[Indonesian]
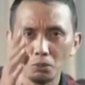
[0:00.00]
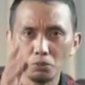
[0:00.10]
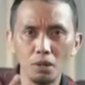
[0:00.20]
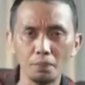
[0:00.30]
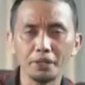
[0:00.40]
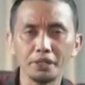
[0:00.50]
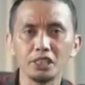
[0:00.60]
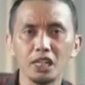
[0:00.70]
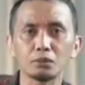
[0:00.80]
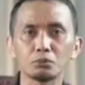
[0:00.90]
semua
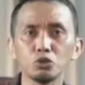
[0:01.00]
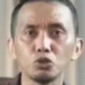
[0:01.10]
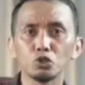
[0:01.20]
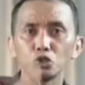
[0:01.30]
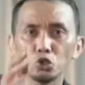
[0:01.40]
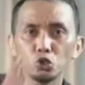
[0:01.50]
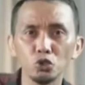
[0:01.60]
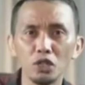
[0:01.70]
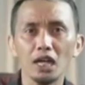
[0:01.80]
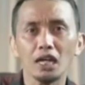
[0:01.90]
pekerjaanmu
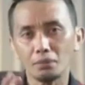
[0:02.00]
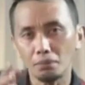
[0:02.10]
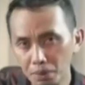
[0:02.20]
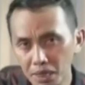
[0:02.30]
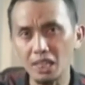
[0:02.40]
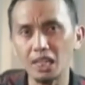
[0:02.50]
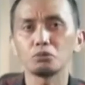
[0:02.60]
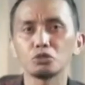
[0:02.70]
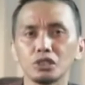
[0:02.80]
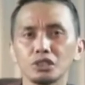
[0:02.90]
sudah bisa
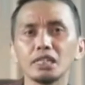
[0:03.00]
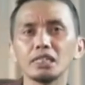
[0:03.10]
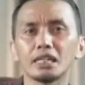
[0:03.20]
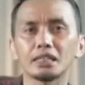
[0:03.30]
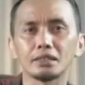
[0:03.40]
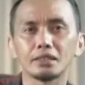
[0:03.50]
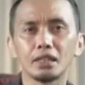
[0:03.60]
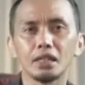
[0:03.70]
kamu selesaikan.